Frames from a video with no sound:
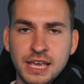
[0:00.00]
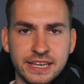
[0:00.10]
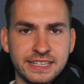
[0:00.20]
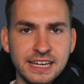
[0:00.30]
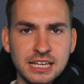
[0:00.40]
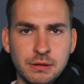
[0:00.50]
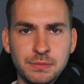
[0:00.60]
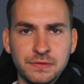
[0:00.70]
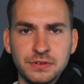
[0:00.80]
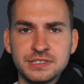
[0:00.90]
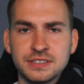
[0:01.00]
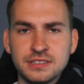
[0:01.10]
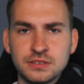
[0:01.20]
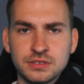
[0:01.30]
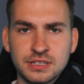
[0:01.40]
Ich denke aber bewusst, dass
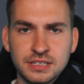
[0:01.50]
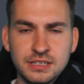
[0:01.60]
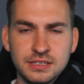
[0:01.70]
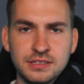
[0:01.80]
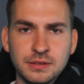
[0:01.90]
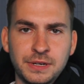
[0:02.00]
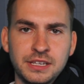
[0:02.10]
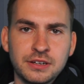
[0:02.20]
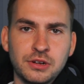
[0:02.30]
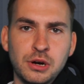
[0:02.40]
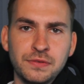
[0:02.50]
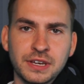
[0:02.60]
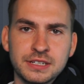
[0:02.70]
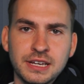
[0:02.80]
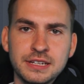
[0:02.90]
sie sozusagen hier diese Barriere noch aufrecht